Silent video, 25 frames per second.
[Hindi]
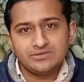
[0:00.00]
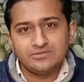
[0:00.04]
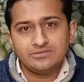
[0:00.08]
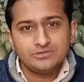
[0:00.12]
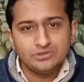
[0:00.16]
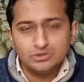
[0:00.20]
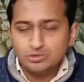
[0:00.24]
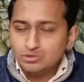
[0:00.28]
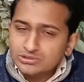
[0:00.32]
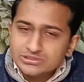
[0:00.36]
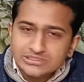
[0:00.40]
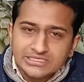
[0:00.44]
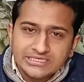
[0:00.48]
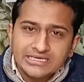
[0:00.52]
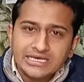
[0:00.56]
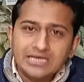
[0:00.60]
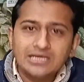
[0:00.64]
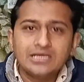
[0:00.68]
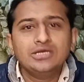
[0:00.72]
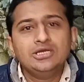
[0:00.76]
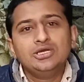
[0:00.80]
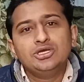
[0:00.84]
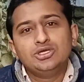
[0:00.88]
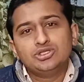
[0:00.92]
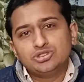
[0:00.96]
यूज़ किया
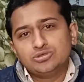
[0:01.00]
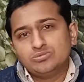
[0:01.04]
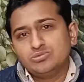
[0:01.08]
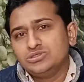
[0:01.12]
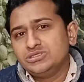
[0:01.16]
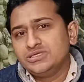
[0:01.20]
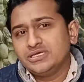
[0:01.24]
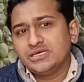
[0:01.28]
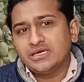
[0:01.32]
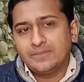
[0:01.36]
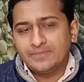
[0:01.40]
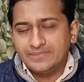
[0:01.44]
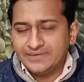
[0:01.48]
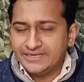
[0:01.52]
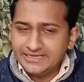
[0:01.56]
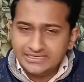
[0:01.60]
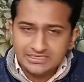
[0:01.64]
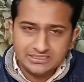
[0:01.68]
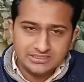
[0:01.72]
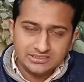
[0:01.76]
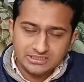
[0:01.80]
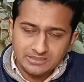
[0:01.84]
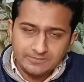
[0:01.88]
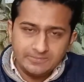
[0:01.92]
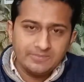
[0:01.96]
तो मुझे
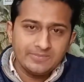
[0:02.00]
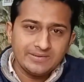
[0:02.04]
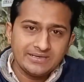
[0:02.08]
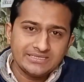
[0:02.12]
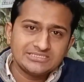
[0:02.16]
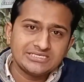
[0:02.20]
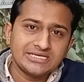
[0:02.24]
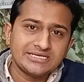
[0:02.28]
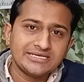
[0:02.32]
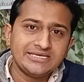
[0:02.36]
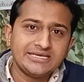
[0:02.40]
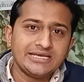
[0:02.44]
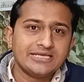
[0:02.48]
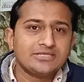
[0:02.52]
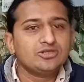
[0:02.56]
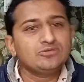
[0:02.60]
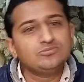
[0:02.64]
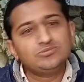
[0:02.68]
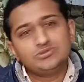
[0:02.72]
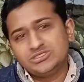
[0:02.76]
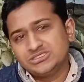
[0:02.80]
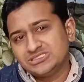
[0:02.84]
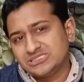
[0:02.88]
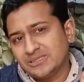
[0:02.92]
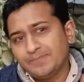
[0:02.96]
अपडेट तभी मैंने चेक किया तो
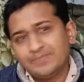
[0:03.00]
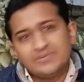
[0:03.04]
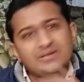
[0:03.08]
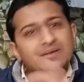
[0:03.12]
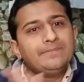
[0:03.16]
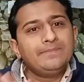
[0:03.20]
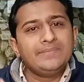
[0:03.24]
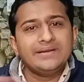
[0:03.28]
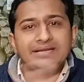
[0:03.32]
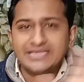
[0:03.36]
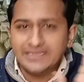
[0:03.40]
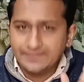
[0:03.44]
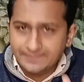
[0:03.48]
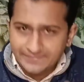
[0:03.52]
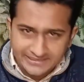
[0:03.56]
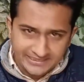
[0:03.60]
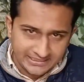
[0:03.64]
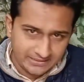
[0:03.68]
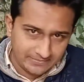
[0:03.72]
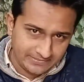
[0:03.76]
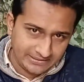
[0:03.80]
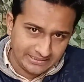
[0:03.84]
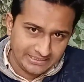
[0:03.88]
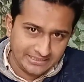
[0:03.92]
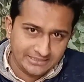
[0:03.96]
मुझे सितंबर के
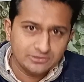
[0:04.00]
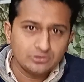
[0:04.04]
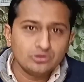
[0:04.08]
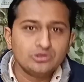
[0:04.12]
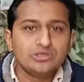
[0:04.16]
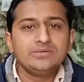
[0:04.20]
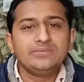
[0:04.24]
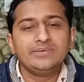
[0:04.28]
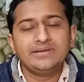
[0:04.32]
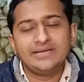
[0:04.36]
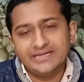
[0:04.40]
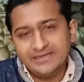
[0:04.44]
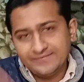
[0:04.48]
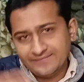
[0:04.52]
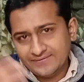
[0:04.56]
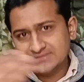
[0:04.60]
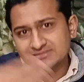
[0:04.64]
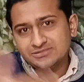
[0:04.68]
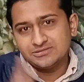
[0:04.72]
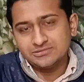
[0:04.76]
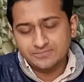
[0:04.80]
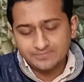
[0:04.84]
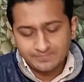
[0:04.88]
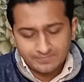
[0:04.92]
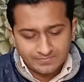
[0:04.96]
अपडेट मिले क्योंकि मैंने
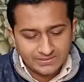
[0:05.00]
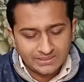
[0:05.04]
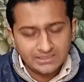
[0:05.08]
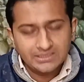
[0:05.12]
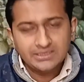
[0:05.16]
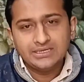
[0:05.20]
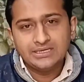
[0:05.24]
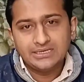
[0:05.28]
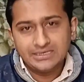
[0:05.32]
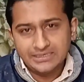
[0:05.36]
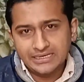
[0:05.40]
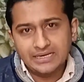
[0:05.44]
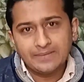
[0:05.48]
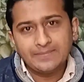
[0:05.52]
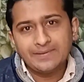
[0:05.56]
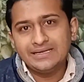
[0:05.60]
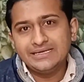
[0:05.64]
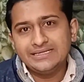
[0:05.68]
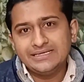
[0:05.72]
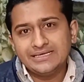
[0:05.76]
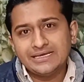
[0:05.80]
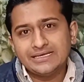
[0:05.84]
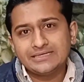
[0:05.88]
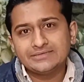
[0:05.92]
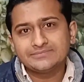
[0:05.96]
डिवाइस नवा
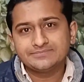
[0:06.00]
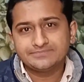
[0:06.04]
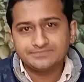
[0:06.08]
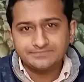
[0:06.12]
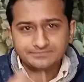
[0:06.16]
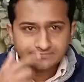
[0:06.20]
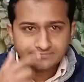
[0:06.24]
लिया है